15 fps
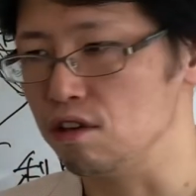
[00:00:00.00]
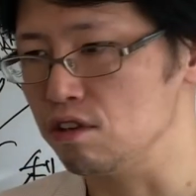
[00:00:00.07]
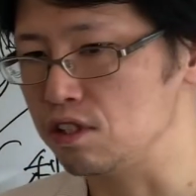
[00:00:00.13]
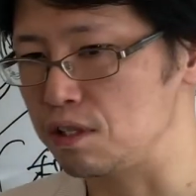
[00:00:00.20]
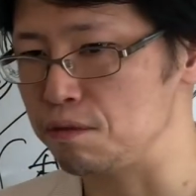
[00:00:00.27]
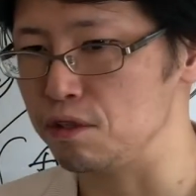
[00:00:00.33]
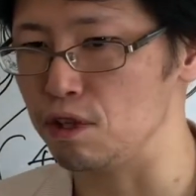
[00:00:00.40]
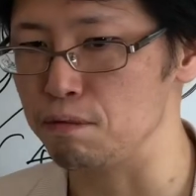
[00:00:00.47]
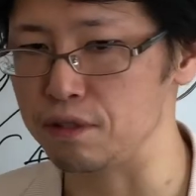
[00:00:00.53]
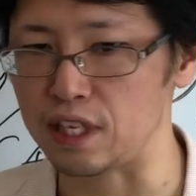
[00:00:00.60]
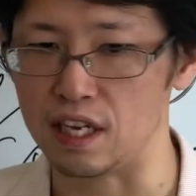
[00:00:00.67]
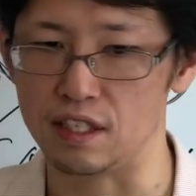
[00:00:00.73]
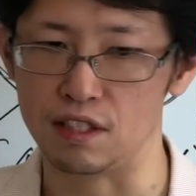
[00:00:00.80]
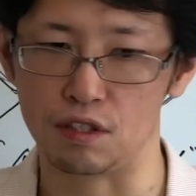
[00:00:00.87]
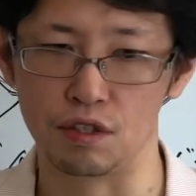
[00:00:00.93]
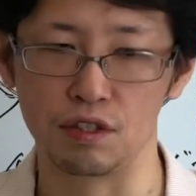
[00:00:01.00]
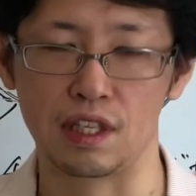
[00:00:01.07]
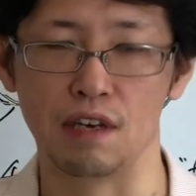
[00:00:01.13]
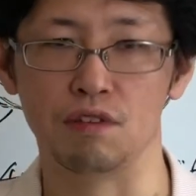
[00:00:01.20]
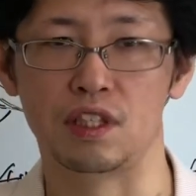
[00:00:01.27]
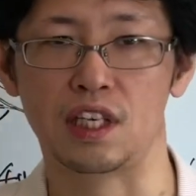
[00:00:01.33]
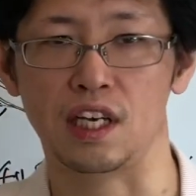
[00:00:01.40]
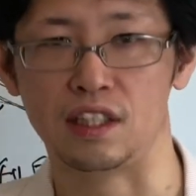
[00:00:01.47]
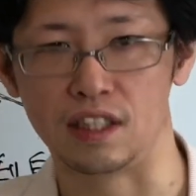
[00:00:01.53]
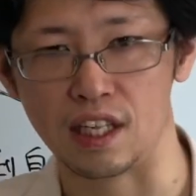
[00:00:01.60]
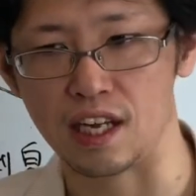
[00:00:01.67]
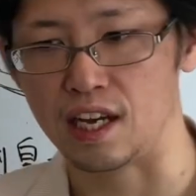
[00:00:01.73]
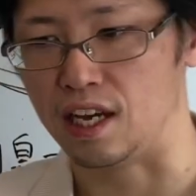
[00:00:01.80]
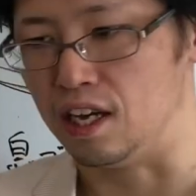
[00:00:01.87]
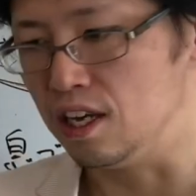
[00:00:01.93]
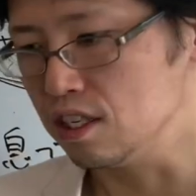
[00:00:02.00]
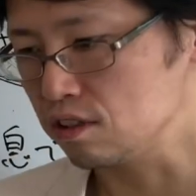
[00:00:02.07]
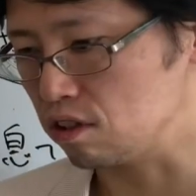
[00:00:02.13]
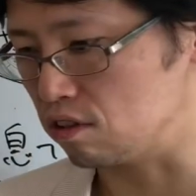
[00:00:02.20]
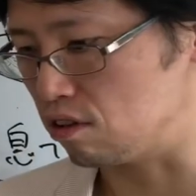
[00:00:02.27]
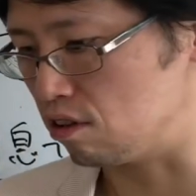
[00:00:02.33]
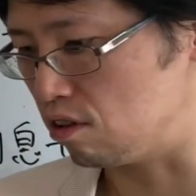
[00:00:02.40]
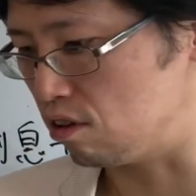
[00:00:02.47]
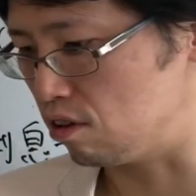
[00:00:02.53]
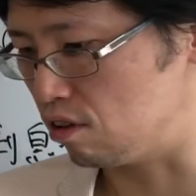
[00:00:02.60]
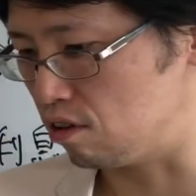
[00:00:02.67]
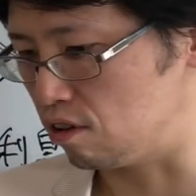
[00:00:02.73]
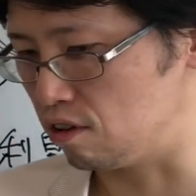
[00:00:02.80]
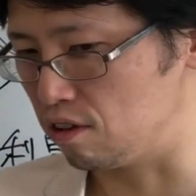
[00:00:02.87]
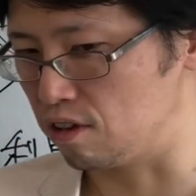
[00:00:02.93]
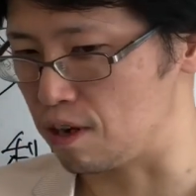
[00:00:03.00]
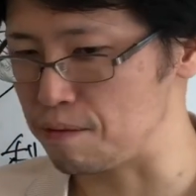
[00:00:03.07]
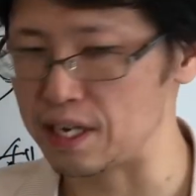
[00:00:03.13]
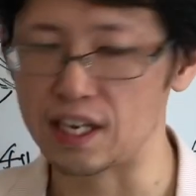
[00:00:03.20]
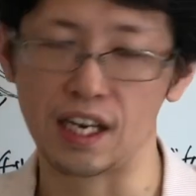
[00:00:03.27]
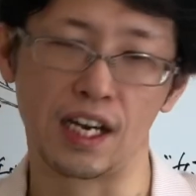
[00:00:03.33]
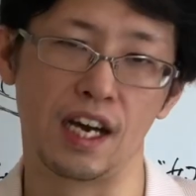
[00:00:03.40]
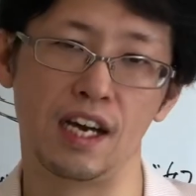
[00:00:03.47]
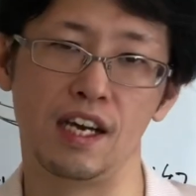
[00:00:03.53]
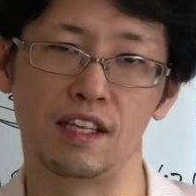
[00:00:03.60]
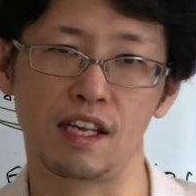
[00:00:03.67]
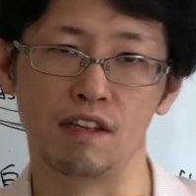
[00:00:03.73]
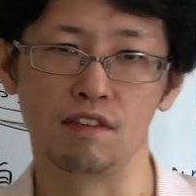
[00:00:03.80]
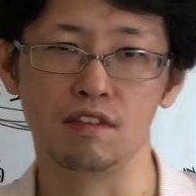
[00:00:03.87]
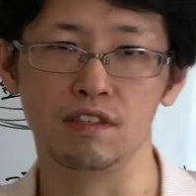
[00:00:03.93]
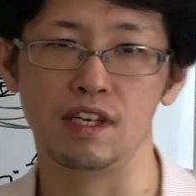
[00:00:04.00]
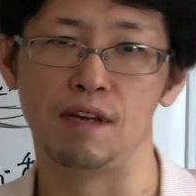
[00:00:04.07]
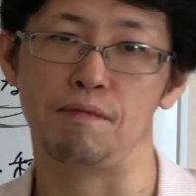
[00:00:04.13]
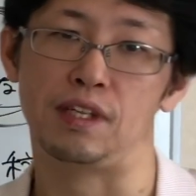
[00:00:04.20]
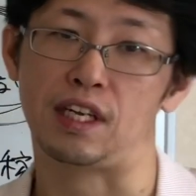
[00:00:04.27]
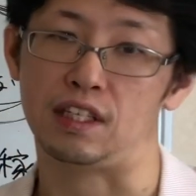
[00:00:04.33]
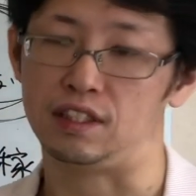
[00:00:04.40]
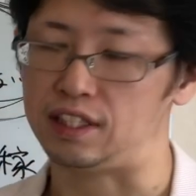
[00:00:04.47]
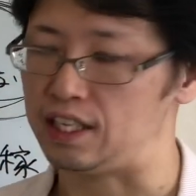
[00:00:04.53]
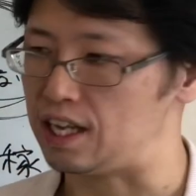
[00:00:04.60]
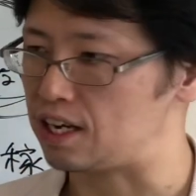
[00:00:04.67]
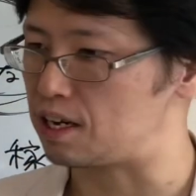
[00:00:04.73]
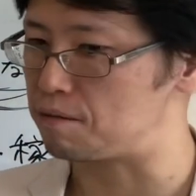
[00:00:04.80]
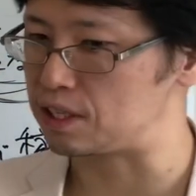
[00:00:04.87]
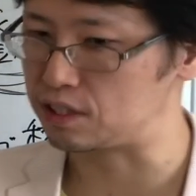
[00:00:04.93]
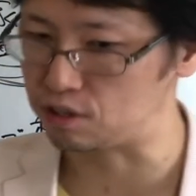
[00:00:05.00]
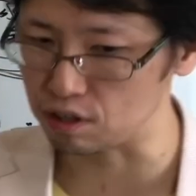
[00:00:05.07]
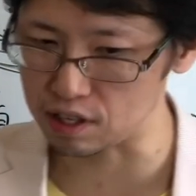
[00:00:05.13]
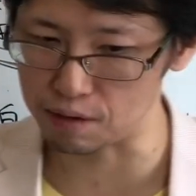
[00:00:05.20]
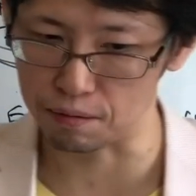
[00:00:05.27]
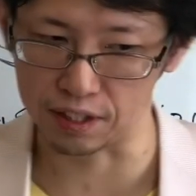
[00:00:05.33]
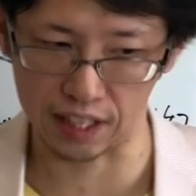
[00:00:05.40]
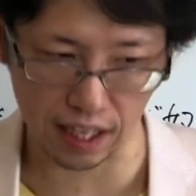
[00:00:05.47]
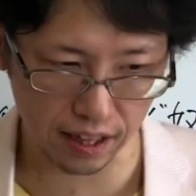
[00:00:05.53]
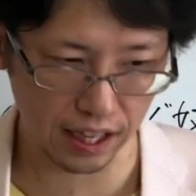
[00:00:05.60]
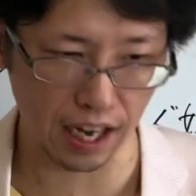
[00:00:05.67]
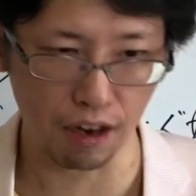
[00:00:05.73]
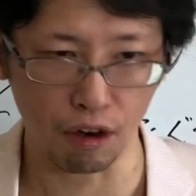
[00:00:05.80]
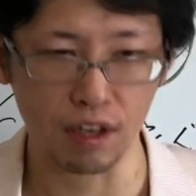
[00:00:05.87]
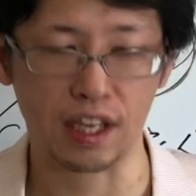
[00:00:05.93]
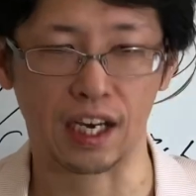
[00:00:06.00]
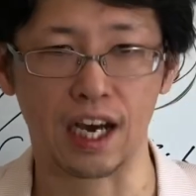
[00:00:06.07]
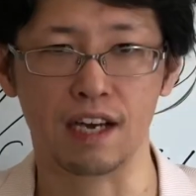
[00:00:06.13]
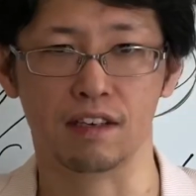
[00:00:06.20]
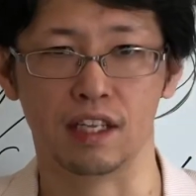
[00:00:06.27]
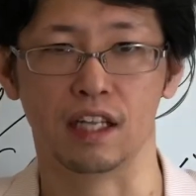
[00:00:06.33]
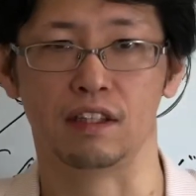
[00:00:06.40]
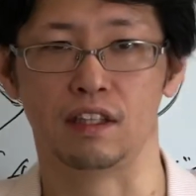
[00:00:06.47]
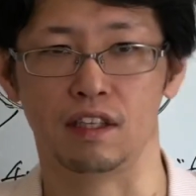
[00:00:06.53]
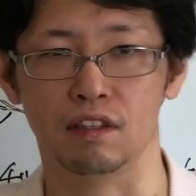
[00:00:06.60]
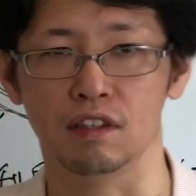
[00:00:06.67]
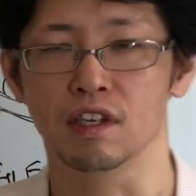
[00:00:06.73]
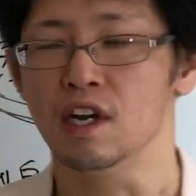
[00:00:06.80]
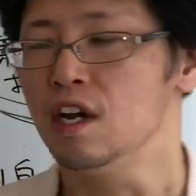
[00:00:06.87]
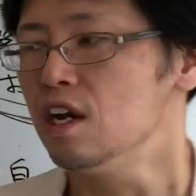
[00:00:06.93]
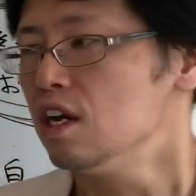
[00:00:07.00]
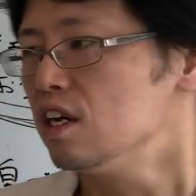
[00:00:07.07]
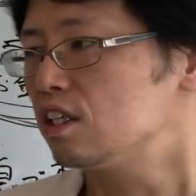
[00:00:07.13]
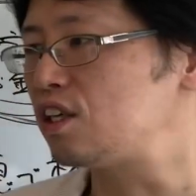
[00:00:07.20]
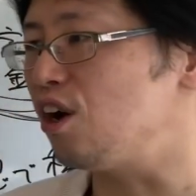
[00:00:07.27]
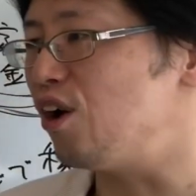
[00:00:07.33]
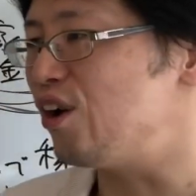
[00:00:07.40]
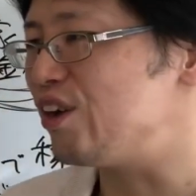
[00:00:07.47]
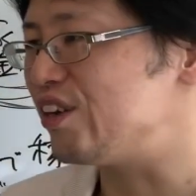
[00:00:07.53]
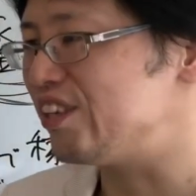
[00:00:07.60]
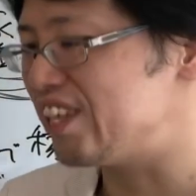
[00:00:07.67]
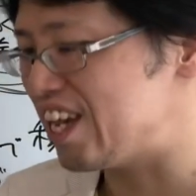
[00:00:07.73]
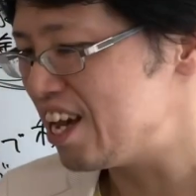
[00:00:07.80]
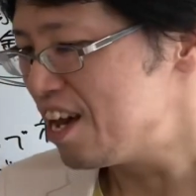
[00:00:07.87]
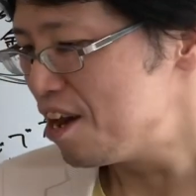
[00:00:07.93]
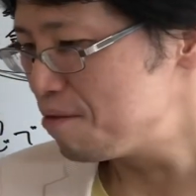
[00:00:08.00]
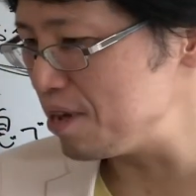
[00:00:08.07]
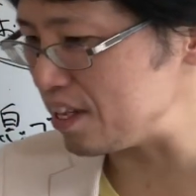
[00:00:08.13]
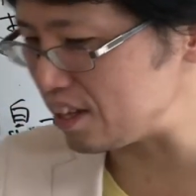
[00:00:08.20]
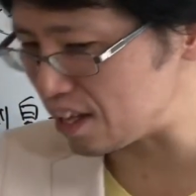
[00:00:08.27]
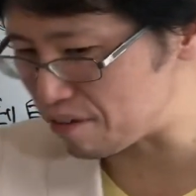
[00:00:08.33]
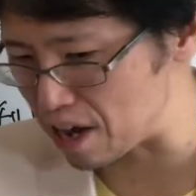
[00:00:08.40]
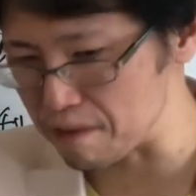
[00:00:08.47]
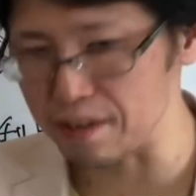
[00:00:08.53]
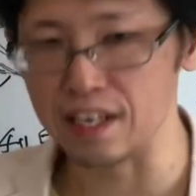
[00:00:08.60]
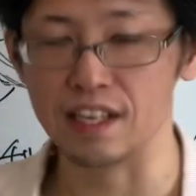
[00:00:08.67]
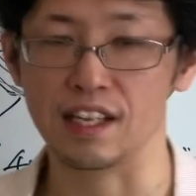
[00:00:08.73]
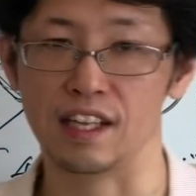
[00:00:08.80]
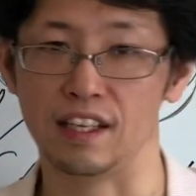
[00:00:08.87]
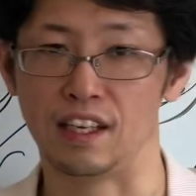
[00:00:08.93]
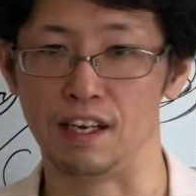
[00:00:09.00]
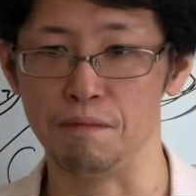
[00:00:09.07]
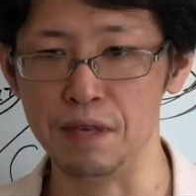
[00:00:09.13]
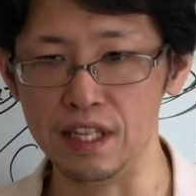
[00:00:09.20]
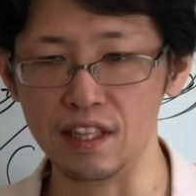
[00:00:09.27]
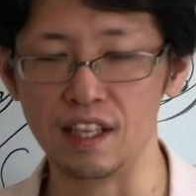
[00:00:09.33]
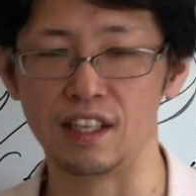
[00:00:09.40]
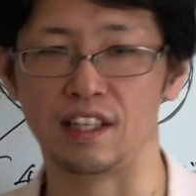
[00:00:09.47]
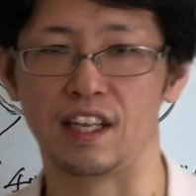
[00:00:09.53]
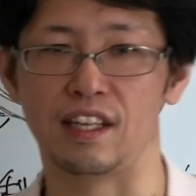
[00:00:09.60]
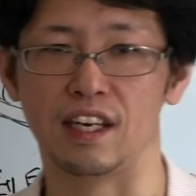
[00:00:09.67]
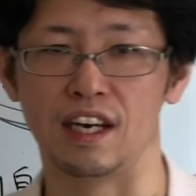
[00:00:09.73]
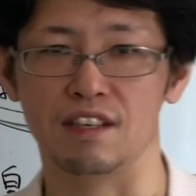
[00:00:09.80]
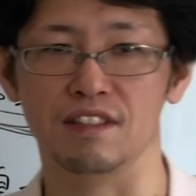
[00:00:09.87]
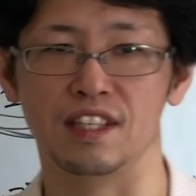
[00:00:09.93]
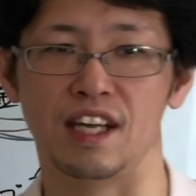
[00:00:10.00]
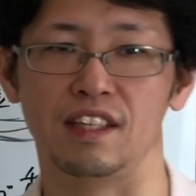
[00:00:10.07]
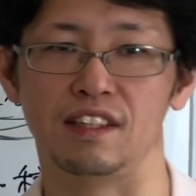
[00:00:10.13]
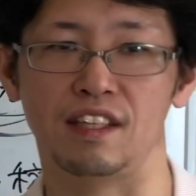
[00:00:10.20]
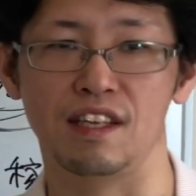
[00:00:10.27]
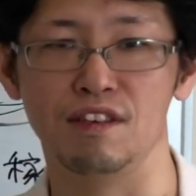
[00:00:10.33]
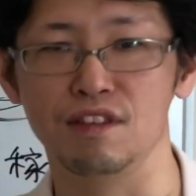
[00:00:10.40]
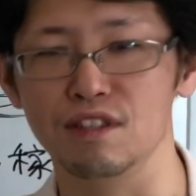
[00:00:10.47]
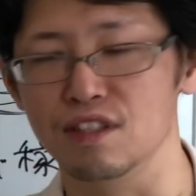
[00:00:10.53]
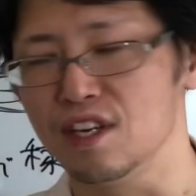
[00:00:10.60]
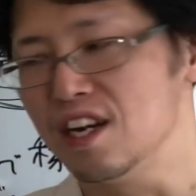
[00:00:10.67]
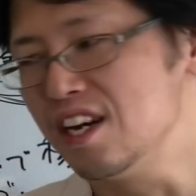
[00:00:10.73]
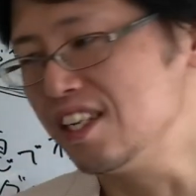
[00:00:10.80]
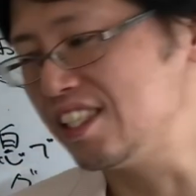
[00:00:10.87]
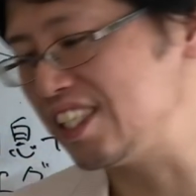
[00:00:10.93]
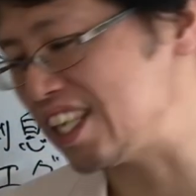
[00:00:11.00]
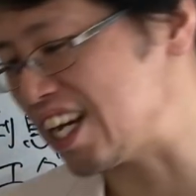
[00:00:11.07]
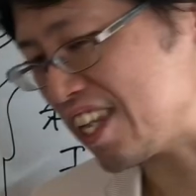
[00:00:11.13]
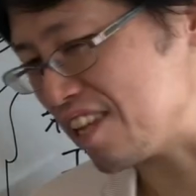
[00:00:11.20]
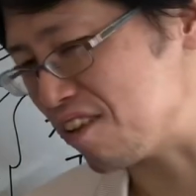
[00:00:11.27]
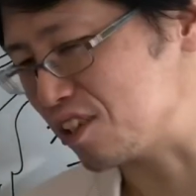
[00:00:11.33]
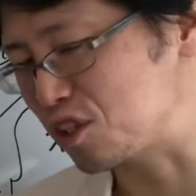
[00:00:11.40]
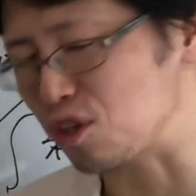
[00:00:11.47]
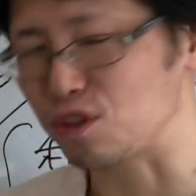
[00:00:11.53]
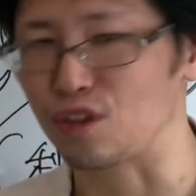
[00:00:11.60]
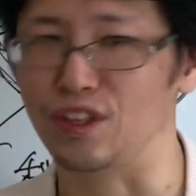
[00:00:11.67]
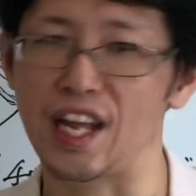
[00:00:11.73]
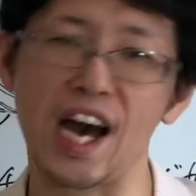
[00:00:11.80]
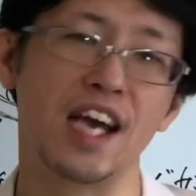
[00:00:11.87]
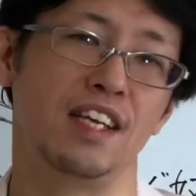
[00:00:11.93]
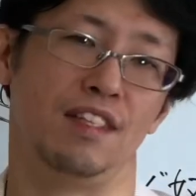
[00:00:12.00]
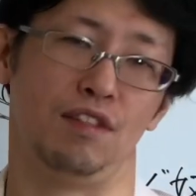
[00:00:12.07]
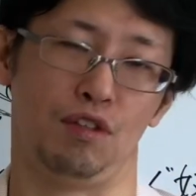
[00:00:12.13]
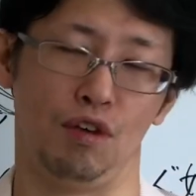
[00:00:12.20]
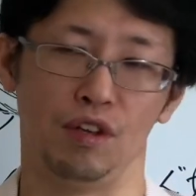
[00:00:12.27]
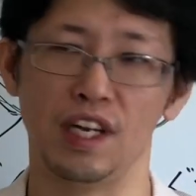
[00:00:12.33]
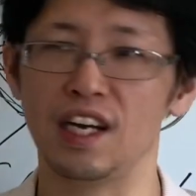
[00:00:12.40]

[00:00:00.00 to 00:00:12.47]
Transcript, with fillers: 自分の部隊に忠誠を誓って、その、アメリカ海兵隊の訓練みたいにね、仲間一人でも絶対置いて帰るなっていう、そういうね、みんなファミリーなんだからみんなで戦うんだっていう時ではちょっとないんですよ。